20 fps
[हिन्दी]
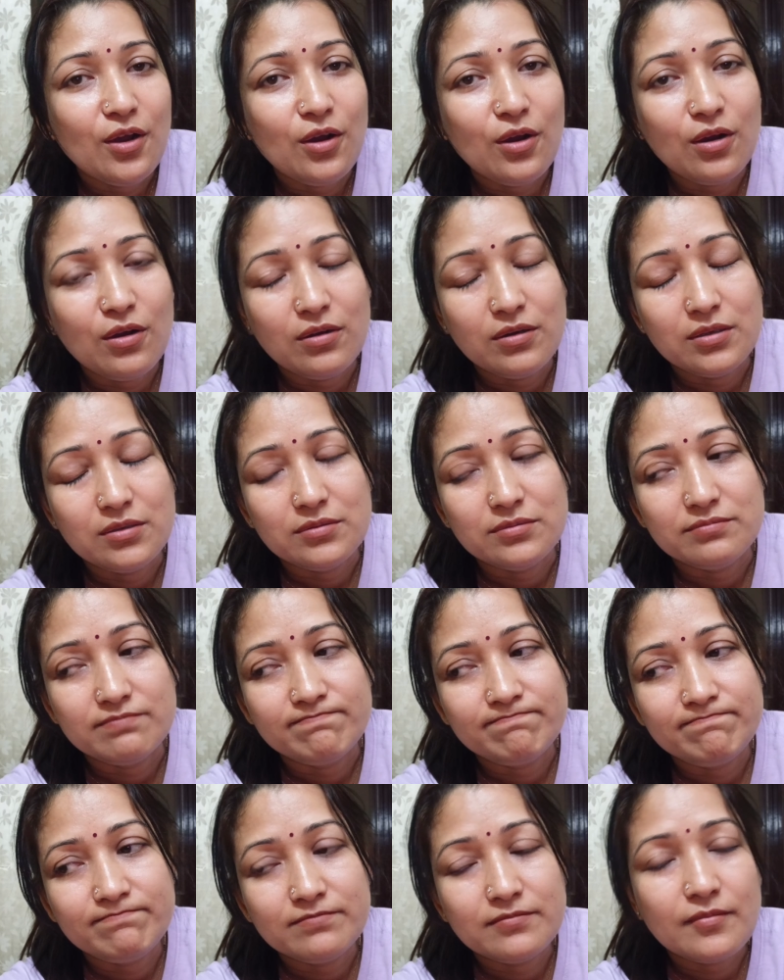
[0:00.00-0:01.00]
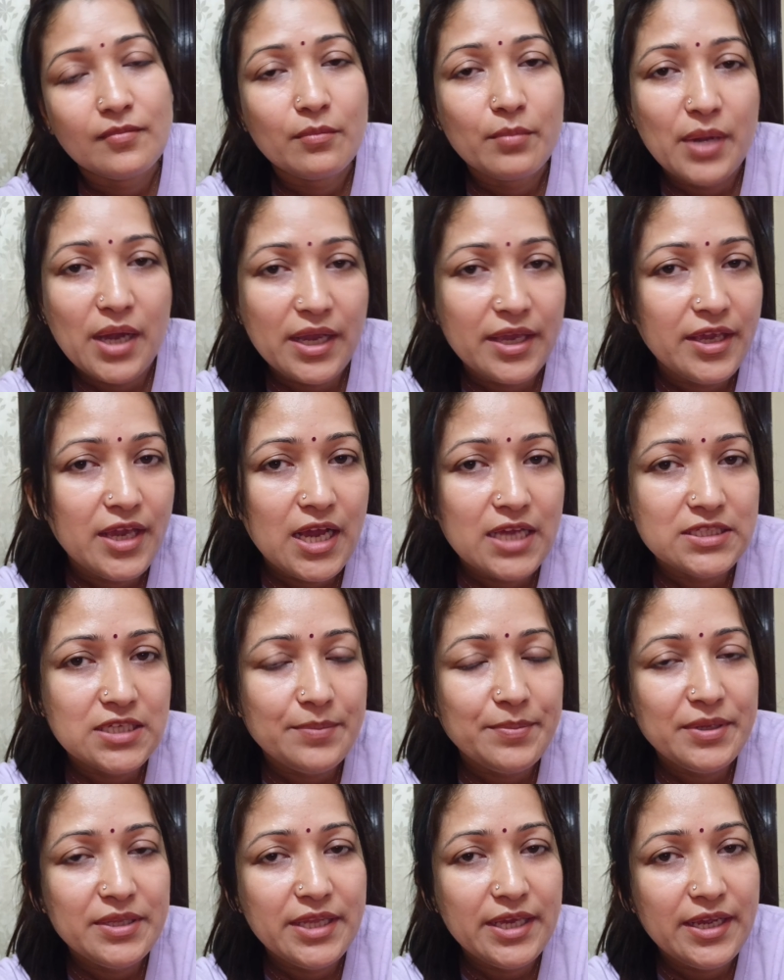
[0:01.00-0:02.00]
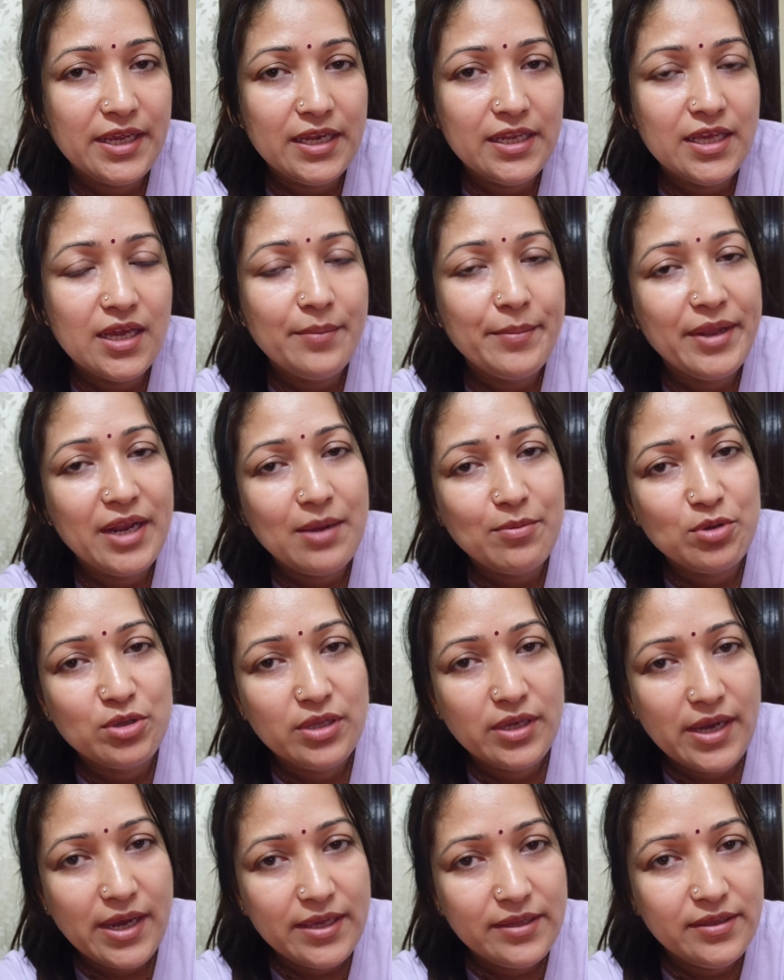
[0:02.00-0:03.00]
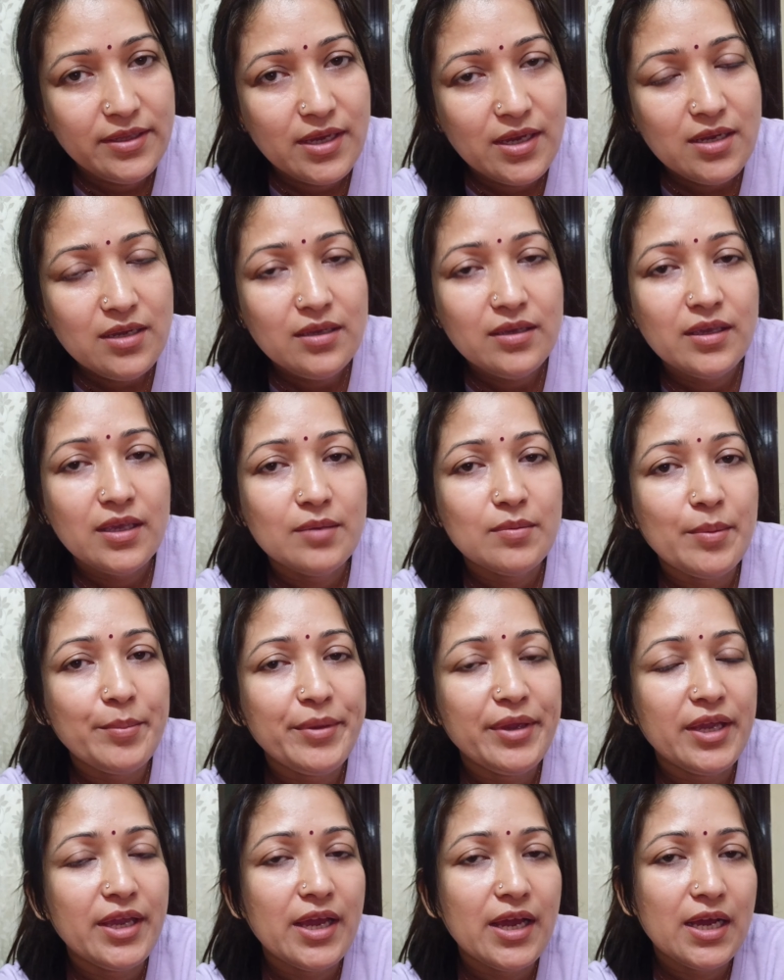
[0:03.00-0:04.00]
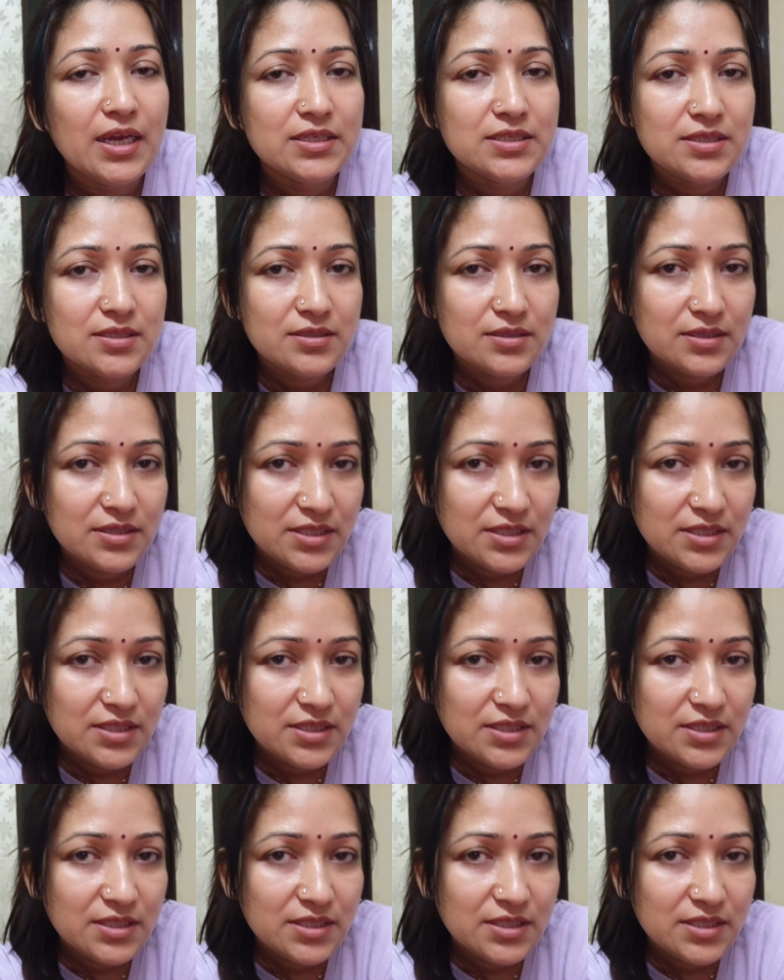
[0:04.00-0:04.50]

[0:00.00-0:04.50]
और बाकी आज आपने देख ही लिया मैंने आपको दिखाई दिया कि मम्मी के आज